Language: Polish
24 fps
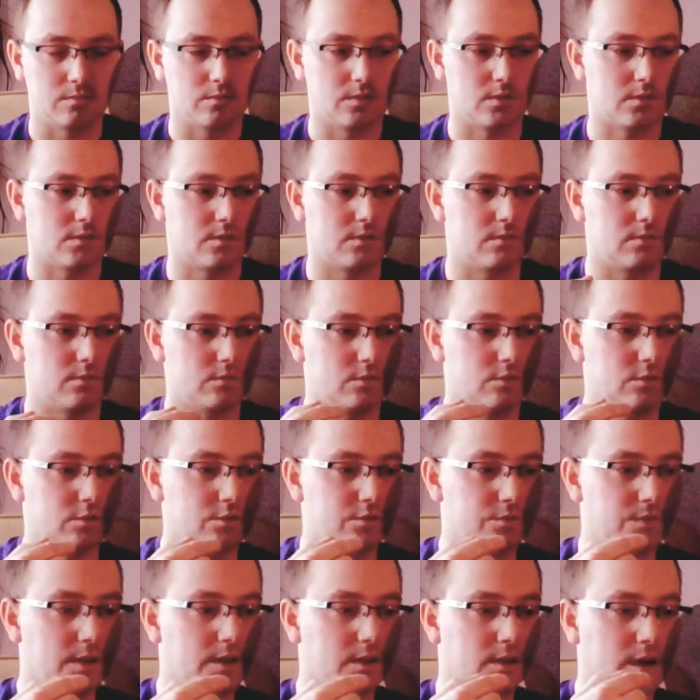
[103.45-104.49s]
więc
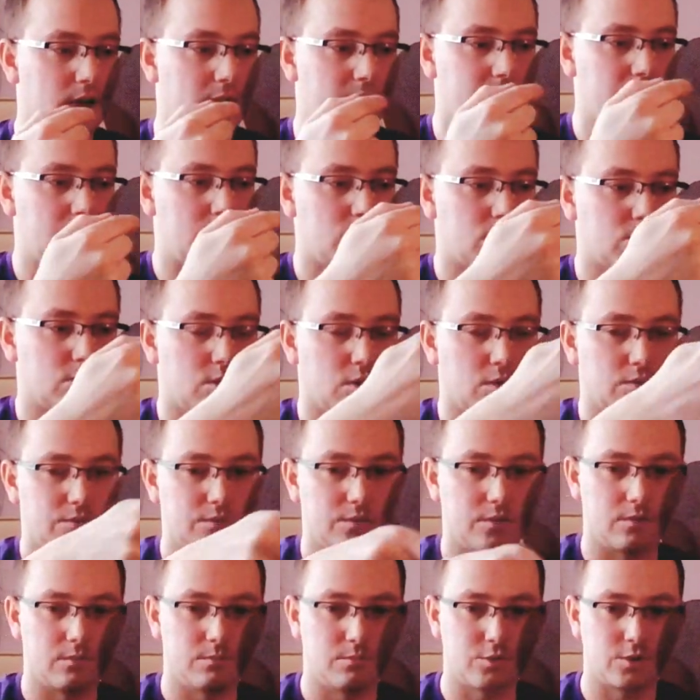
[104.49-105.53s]
dźwięk
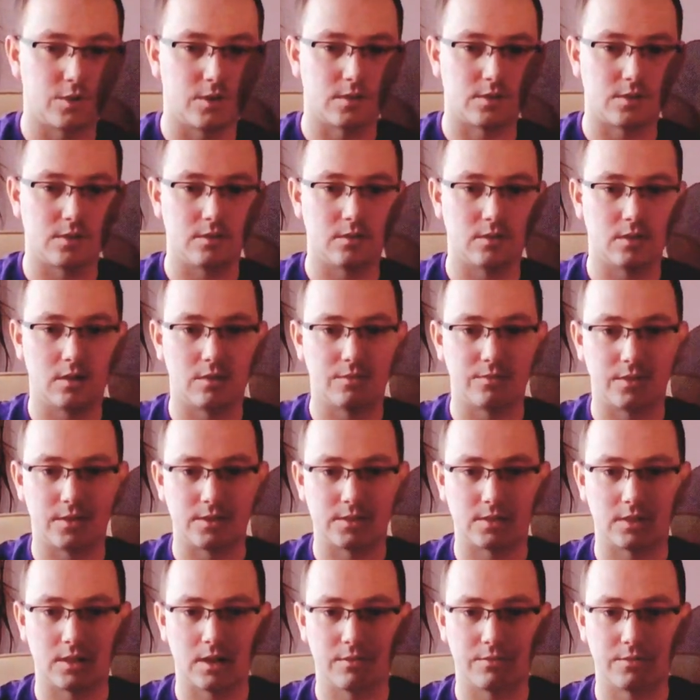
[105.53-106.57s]
analogowy przez
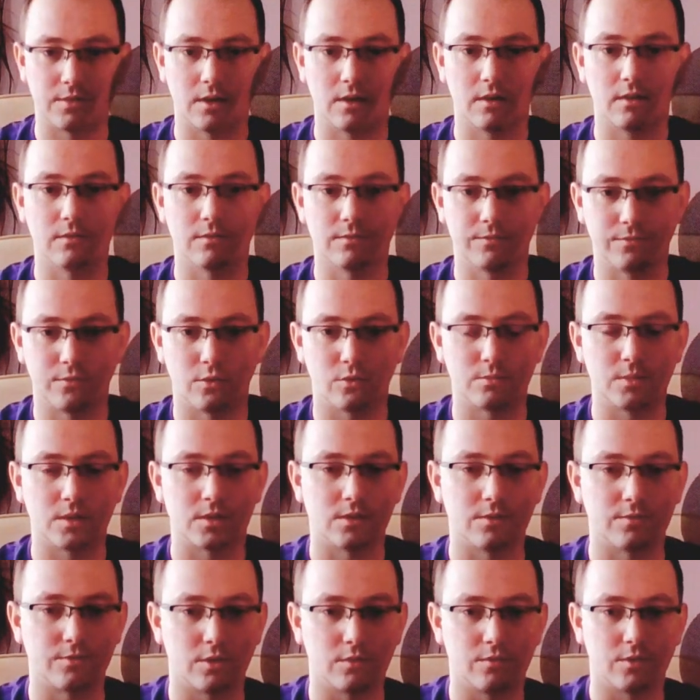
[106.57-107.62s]
interfejs trafia w formie
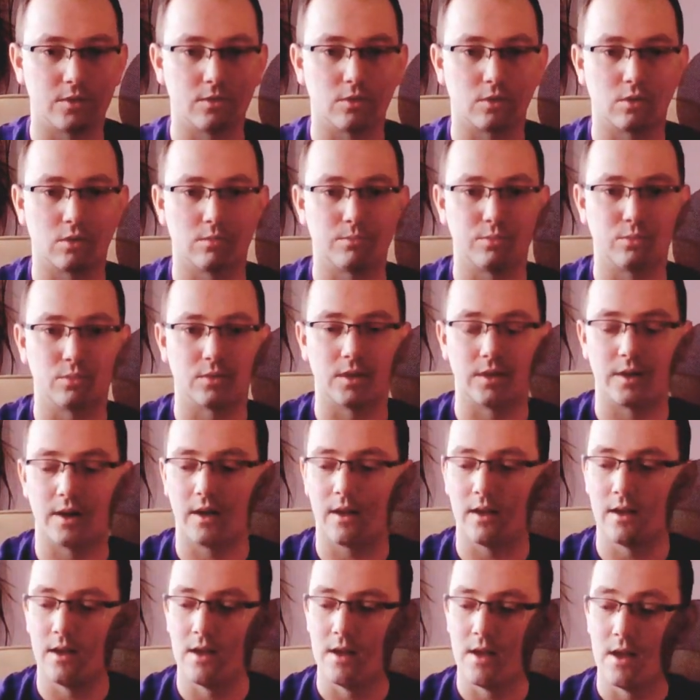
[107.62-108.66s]
cyfrowej do
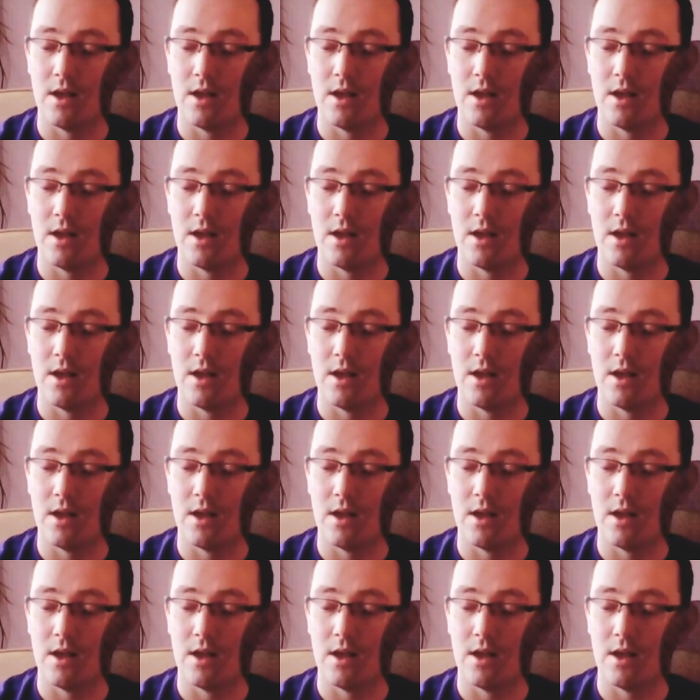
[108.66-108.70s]
komputera